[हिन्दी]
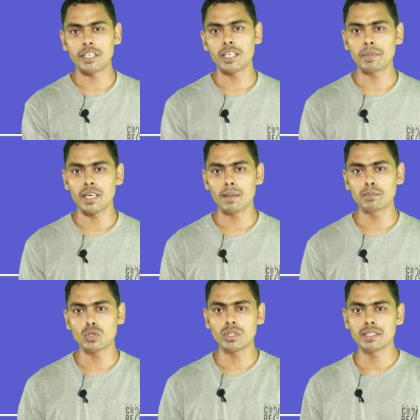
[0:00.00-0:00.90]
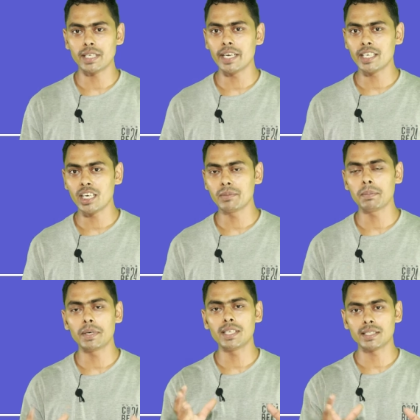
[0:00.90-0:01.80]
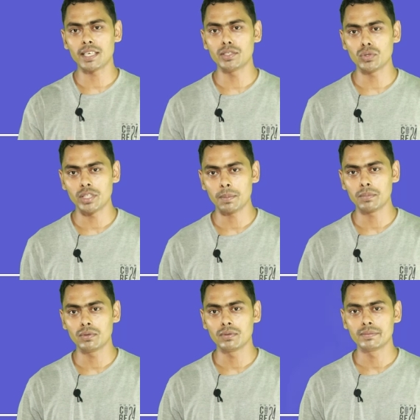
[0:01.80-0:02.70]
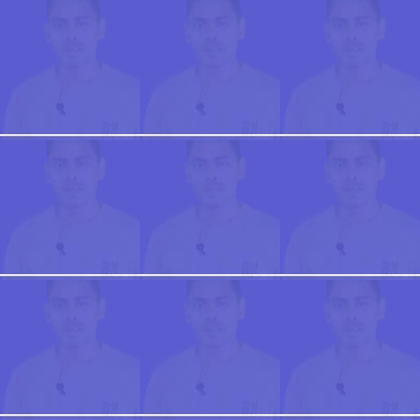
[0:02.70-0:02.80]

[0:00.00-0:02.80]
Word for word: स्ट्रीम है आप जो डिसाइड करने में बड़ी आसानी होगी आपको